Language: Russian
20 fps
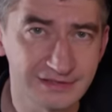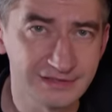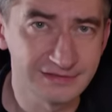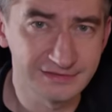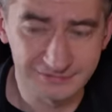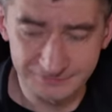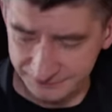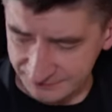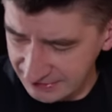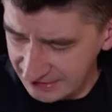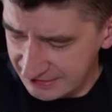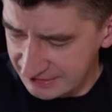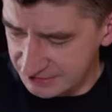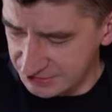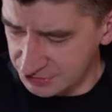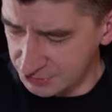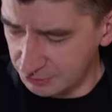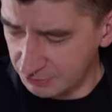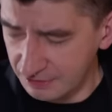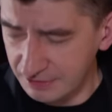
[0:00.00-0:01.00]
э, в ней
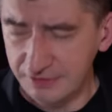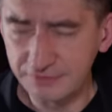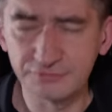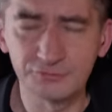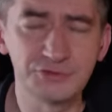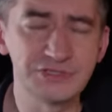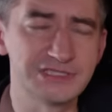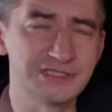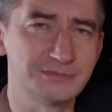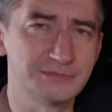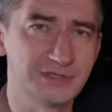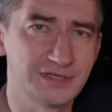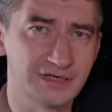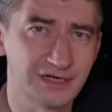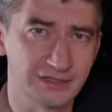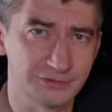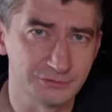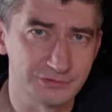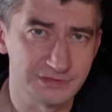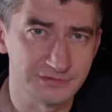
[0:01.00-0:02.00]
48
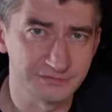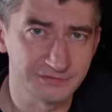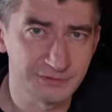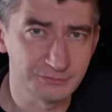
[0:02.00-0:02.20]
градусов.